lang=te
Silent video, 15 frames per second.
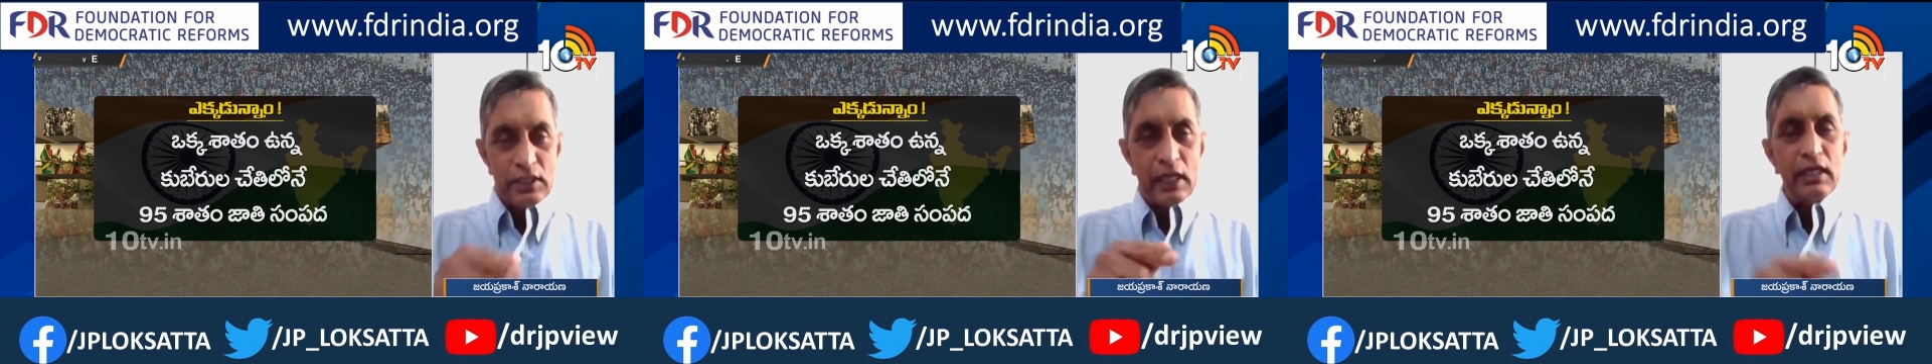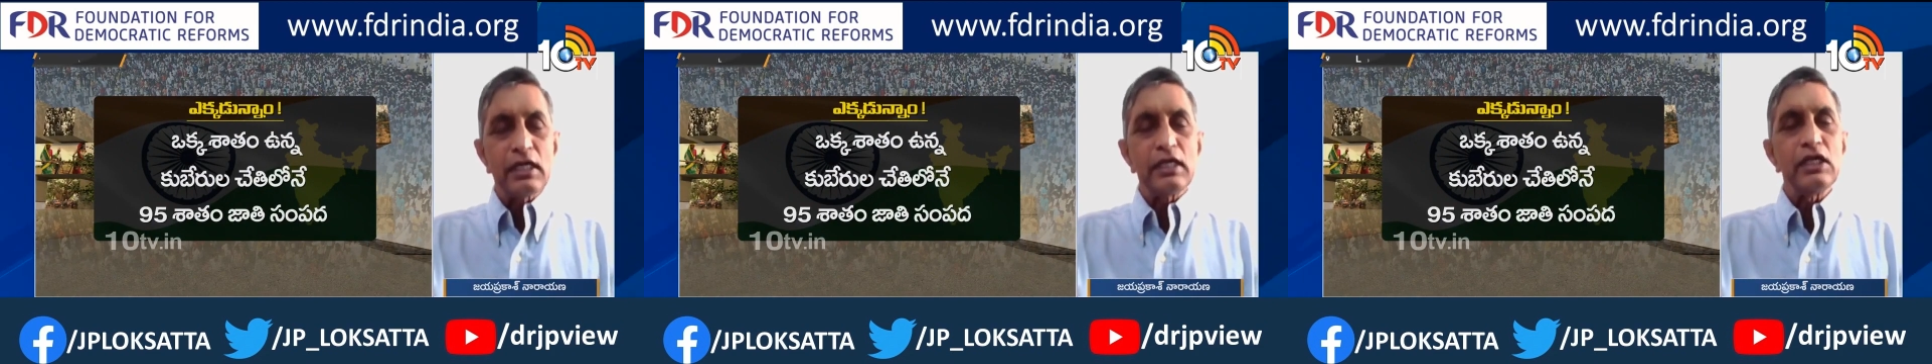
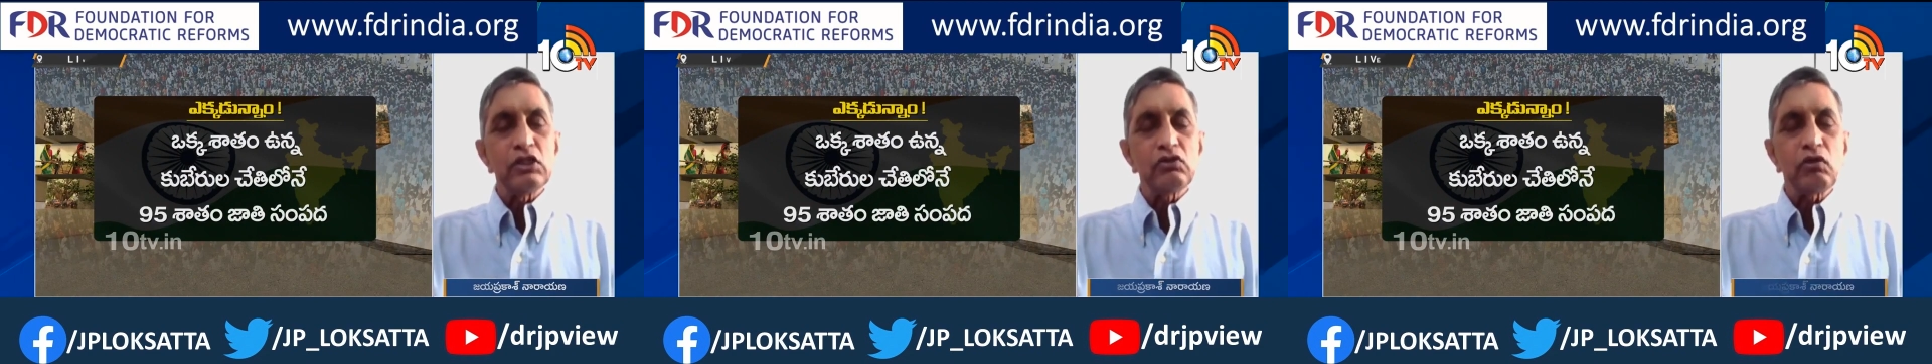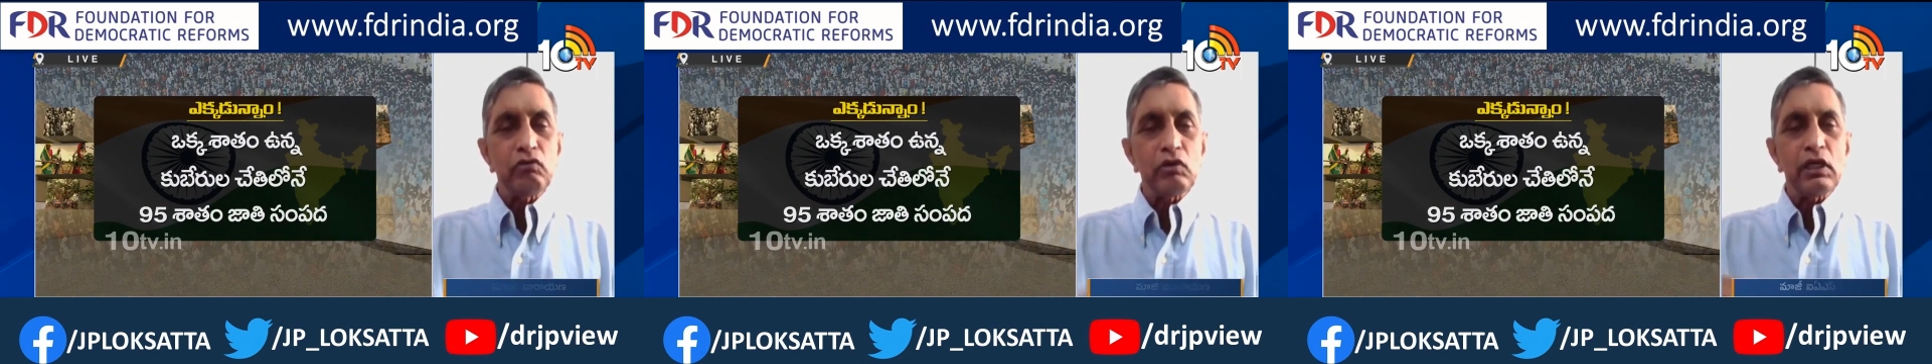సైనిక
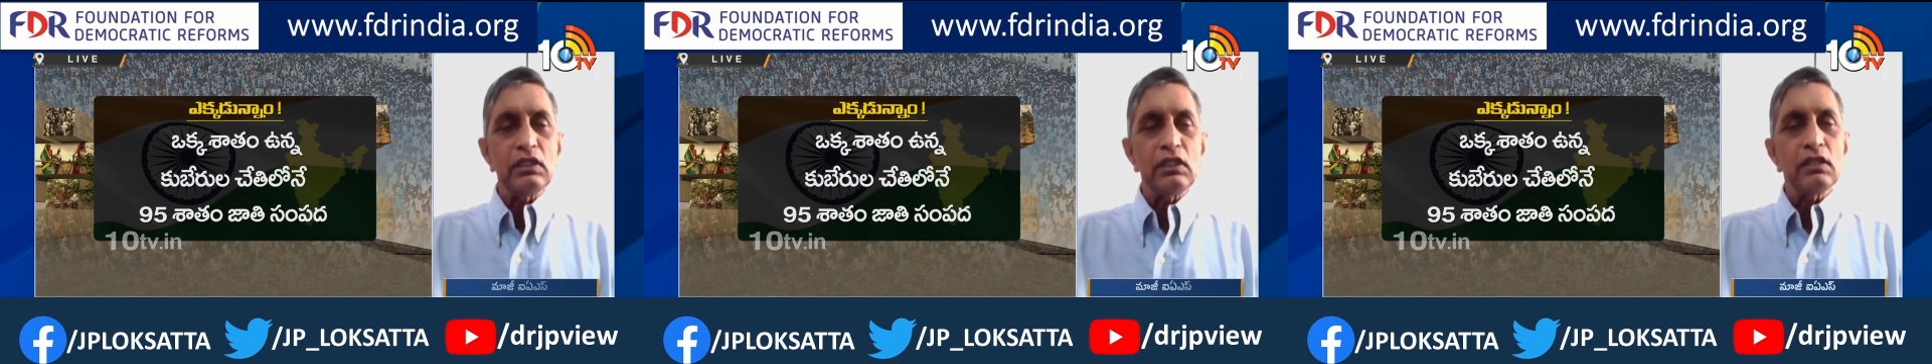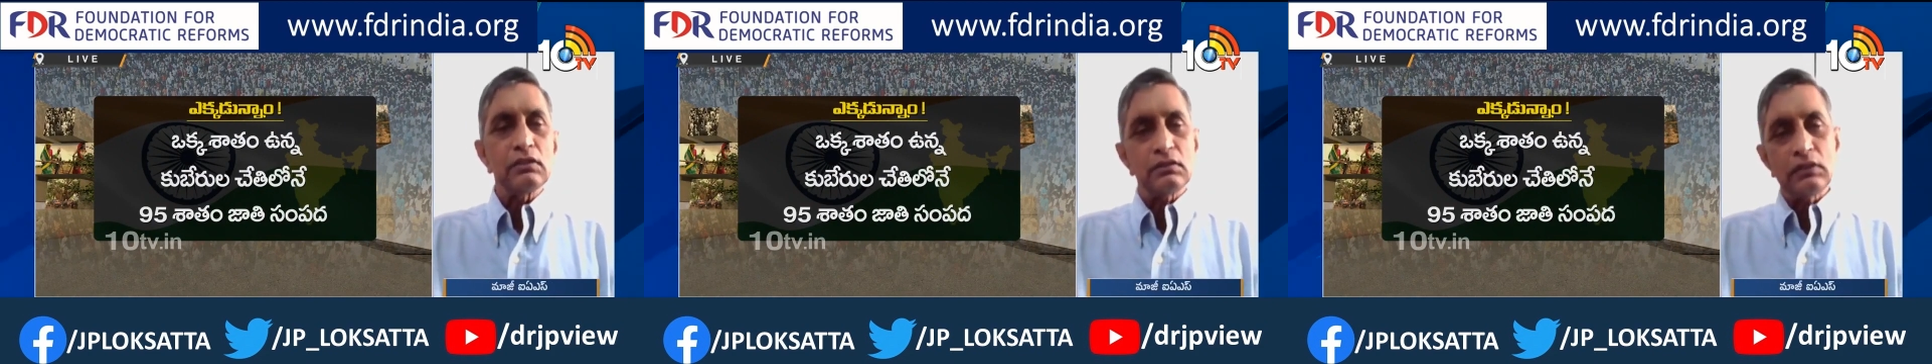నియంత్రణ
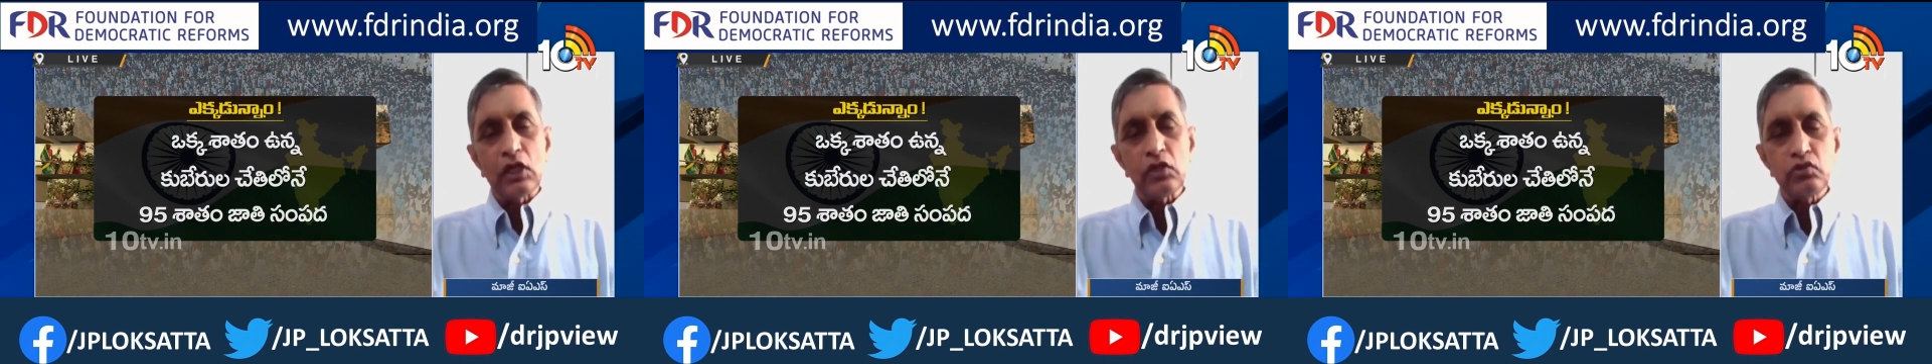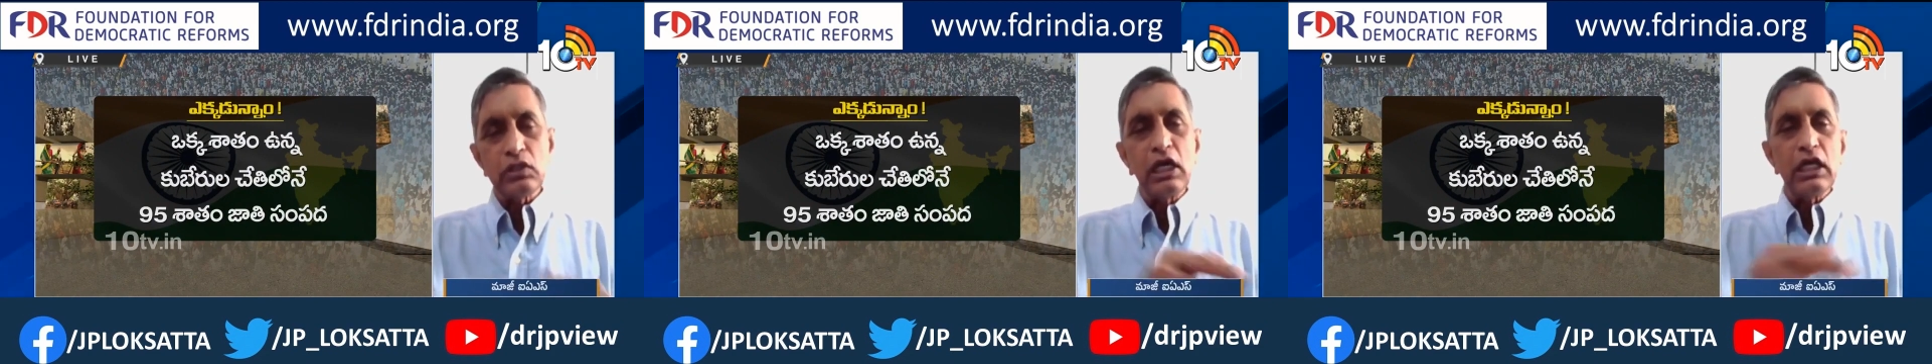కింద
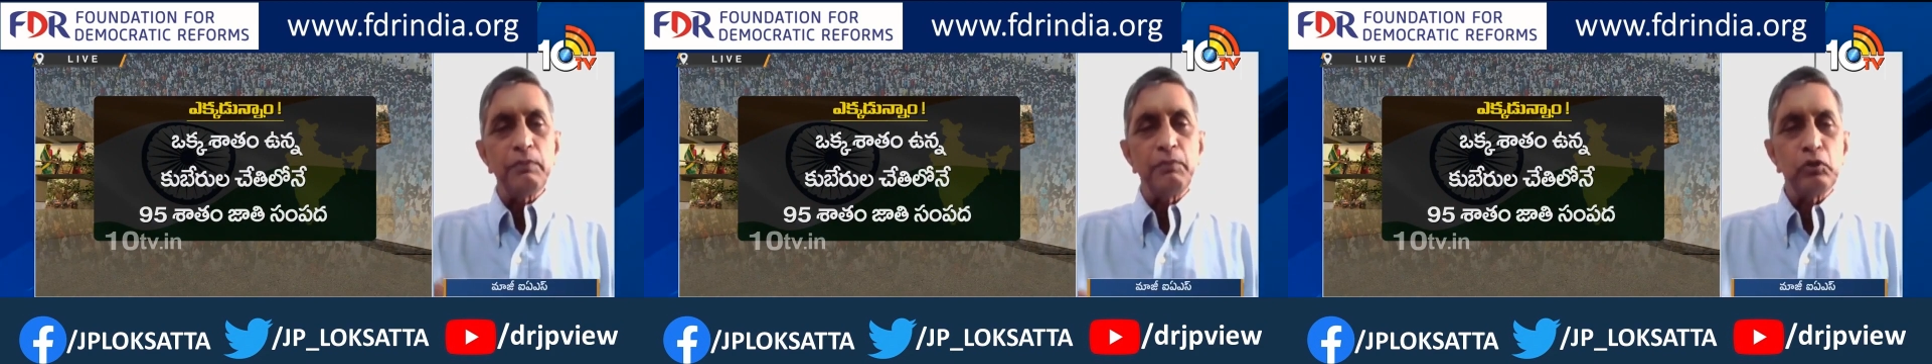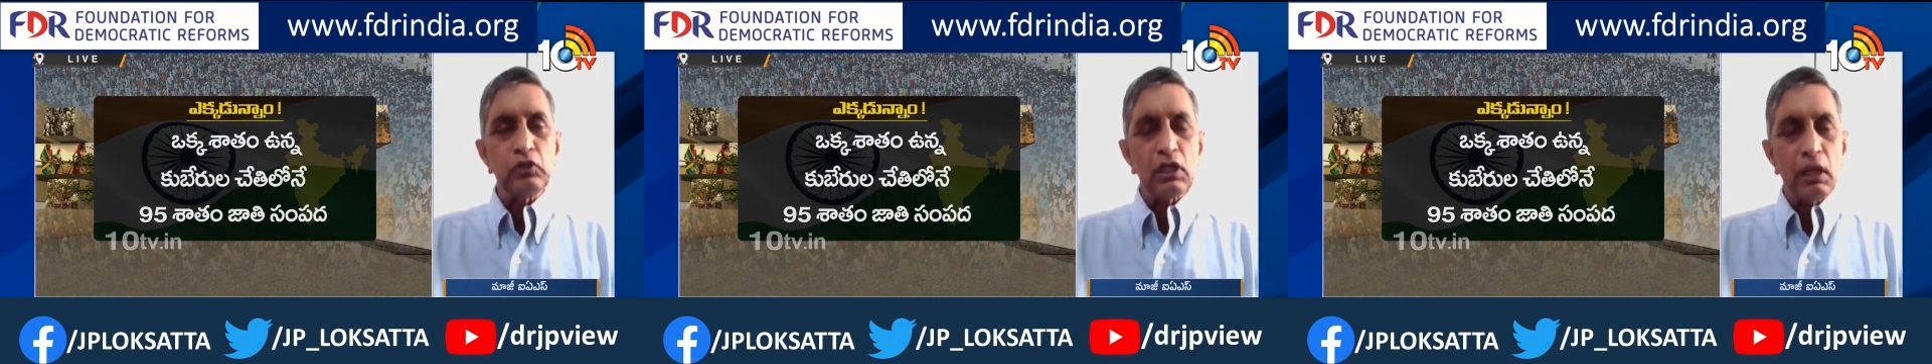తరచూ
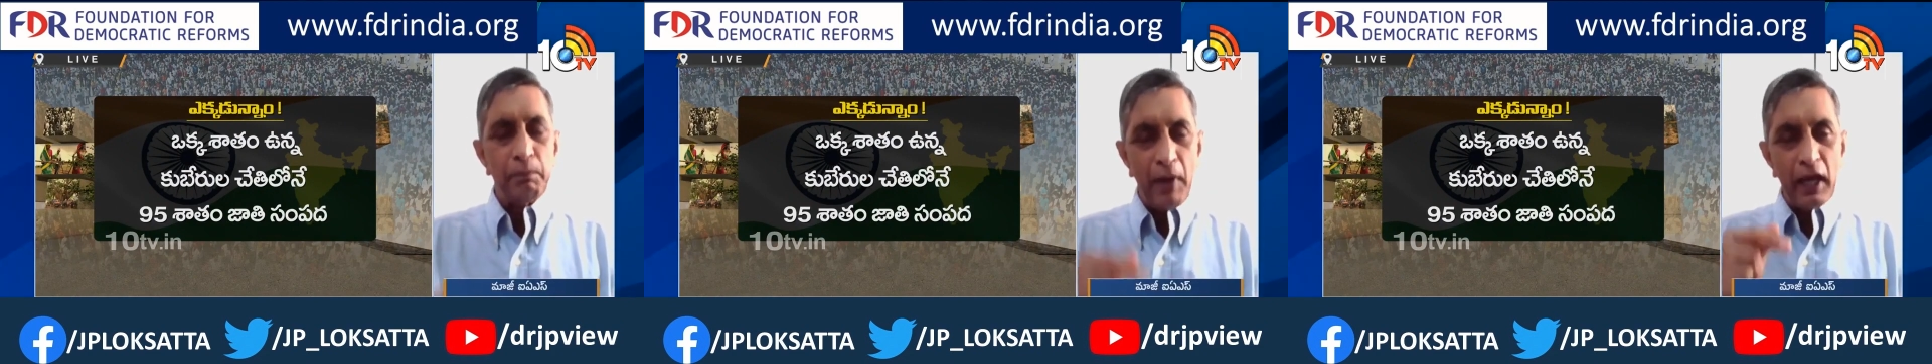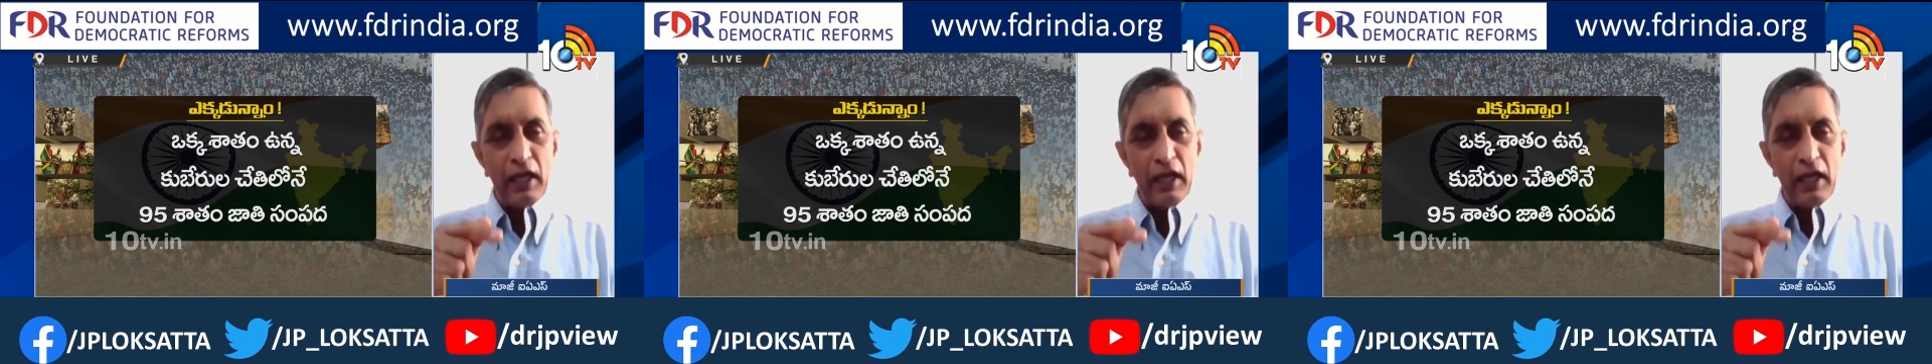నలిగిపోతున్న